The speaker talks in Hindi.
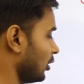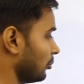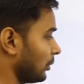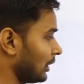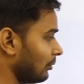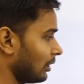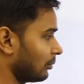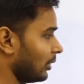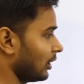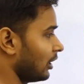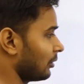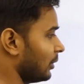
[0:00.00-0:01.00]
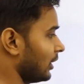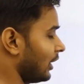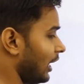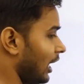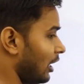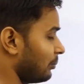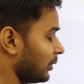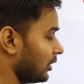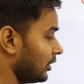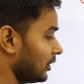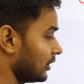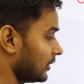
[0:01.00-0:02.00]
मतलब लगभग लगभग आप
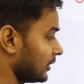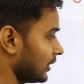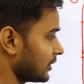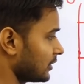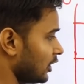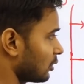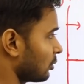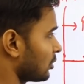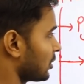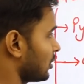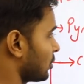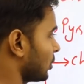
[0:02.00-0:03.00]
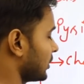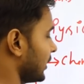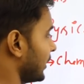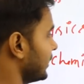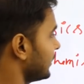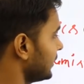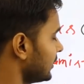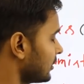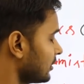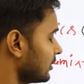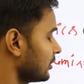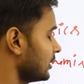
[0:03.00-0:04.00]
10-10 क्वेश्चन छोड़ दे रहे हैं तीस
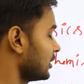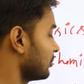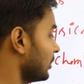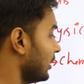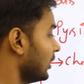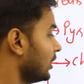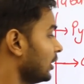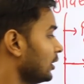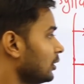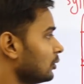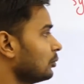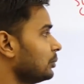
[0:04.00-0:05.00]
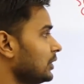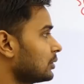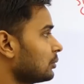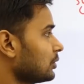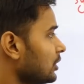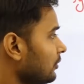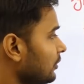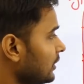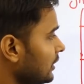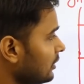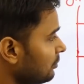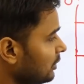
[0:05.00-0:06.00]
तीस में तो 20 क्वेश्चन
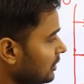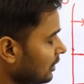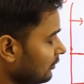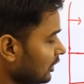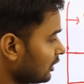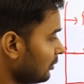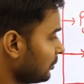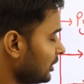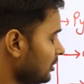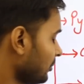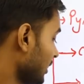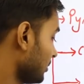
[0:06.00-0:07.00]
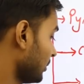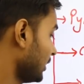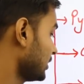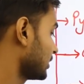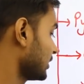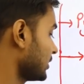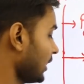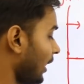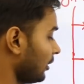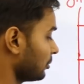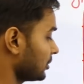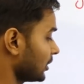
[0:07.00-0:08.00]
फिजिक्स 20 केमिस्ट्री 20 मैथमेटिक्स के
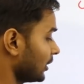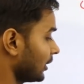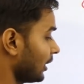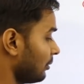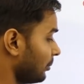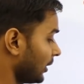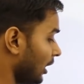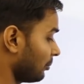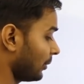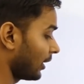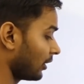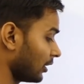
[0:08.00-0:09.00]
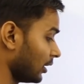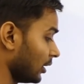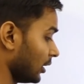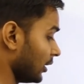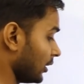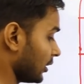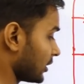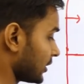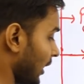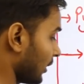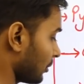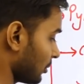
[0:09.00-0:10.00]
60 क्वेश्चन अगर आप बना पा रहे हैं
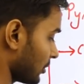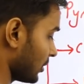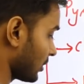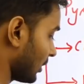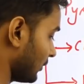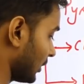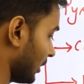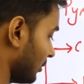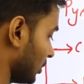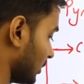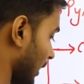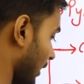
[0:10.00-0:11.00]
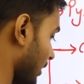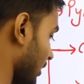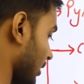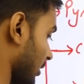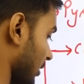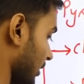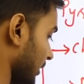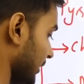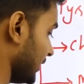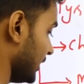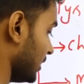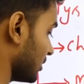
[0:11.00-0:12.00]
60 क्वेश्चन का मतलब होता है
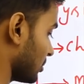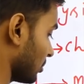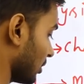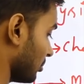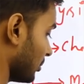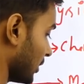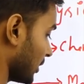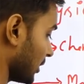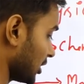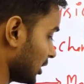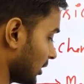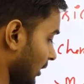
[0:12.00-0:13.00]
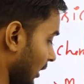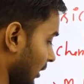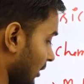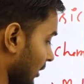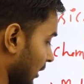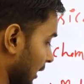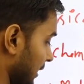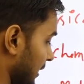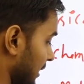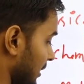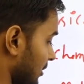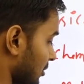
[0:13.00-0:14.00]
300 नंबर कितना
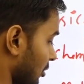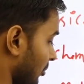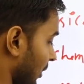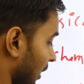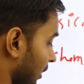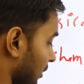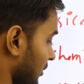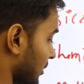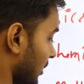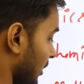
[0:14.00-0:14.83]
300 मार्क्स